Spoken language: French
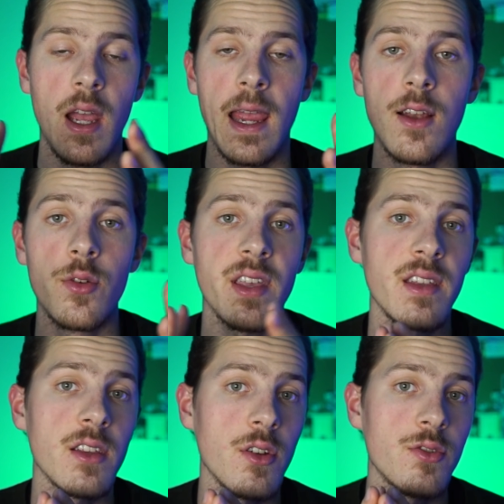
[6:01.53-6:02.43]
Et l'autre
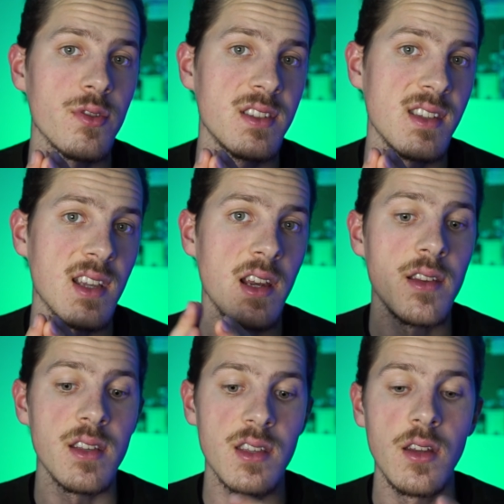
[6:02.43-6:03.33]
anecdote sur ces
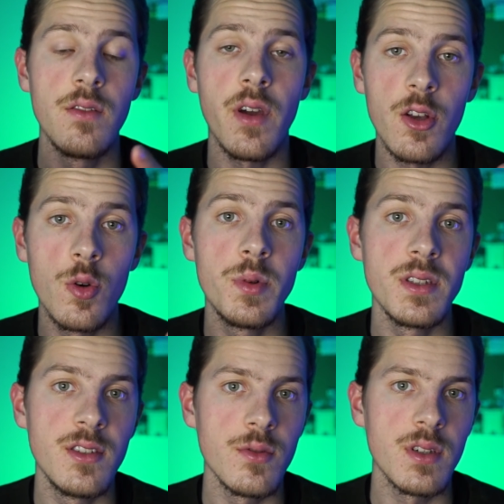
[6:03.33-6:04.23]
escaliers, c'est qu'il y a une vraie
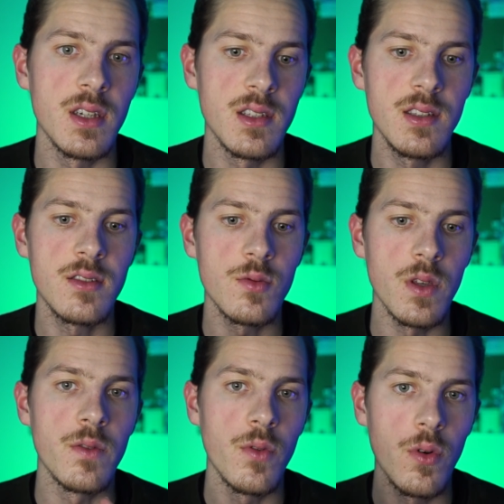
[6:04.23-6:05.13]
compétition qui existe où
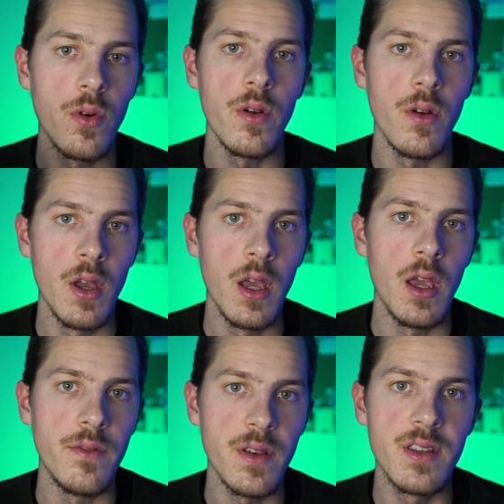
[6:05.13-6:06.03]
il faut euh,
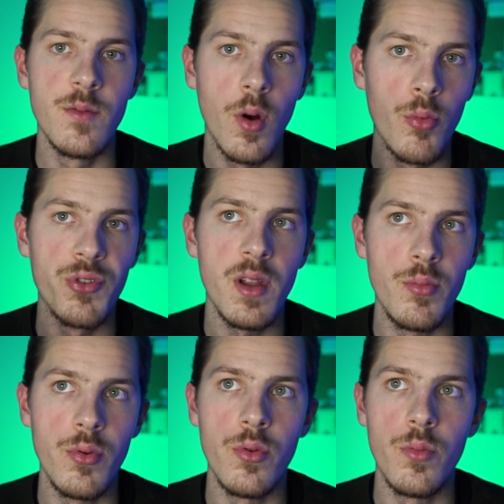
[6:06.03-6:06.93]
effectivement monter
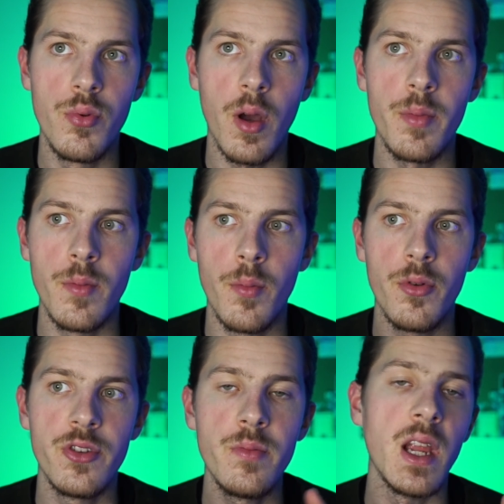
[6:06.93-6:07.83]
le plus, rapidement
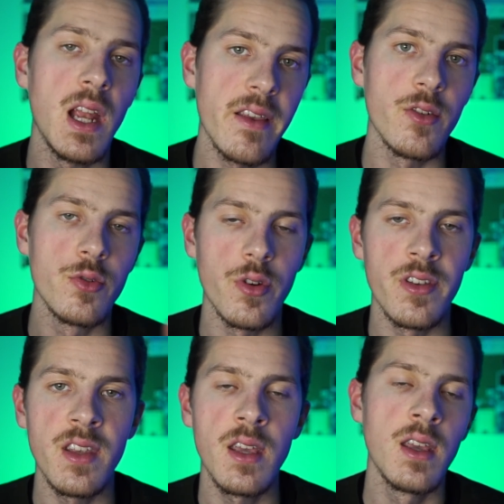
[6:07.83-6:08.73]
possible, et là c'est
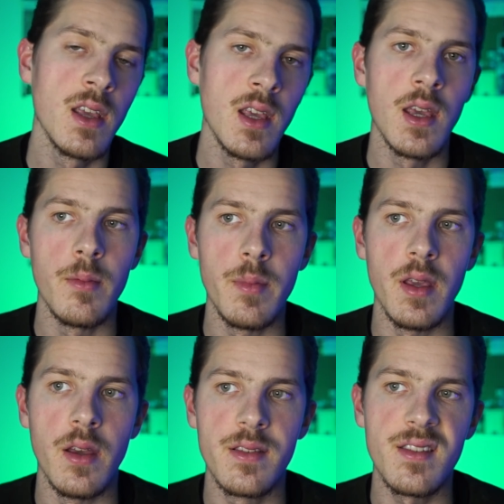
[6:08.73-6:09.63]
autorisé,
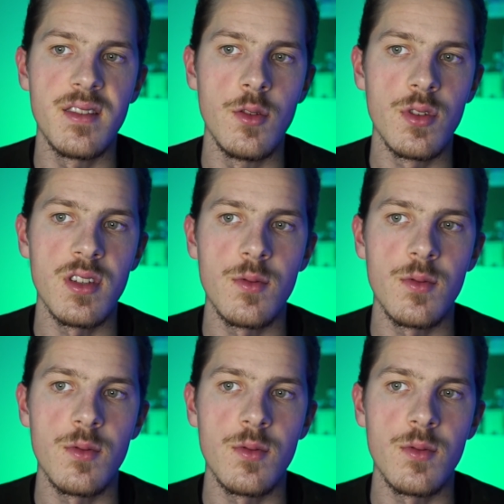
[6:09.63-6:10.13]
mais euh, ça c'est une autre